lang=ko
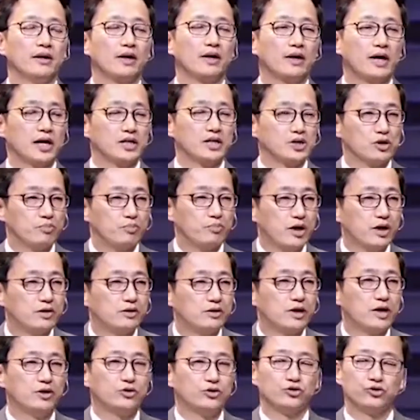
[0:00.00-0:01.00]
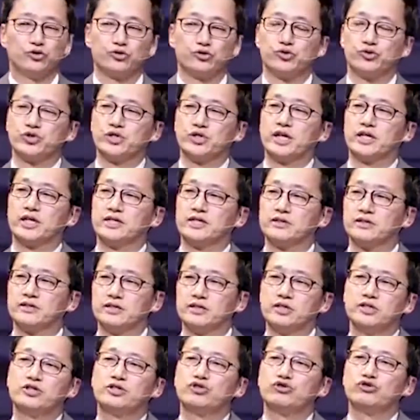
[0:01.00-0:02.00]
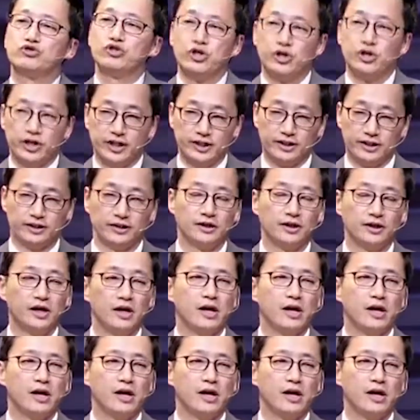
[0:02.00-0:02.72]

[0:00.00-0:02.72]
가정 백그라운드도 좋지 않아서 흙수저인,